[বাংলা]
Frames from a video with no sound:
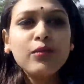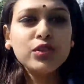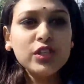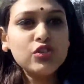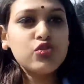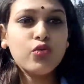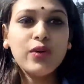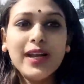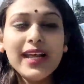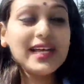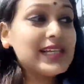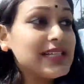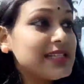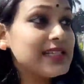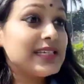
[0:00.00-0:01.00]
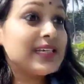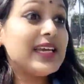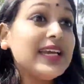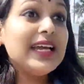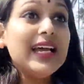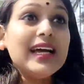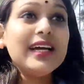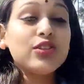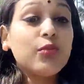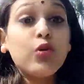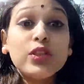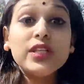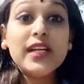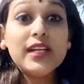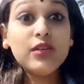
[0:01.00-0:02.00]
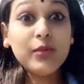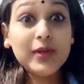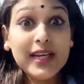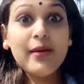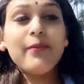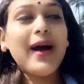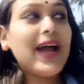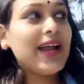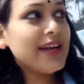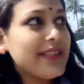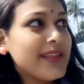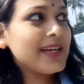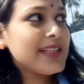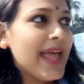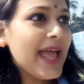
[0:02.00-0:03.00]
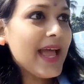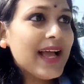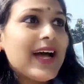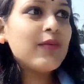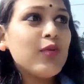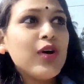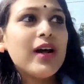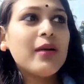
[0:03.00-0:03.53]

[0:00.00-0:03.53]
মধ্যে চলে এসছি তো মন্দিরটা তোমাদেরকে বাইরে থেকে দেখাবো আর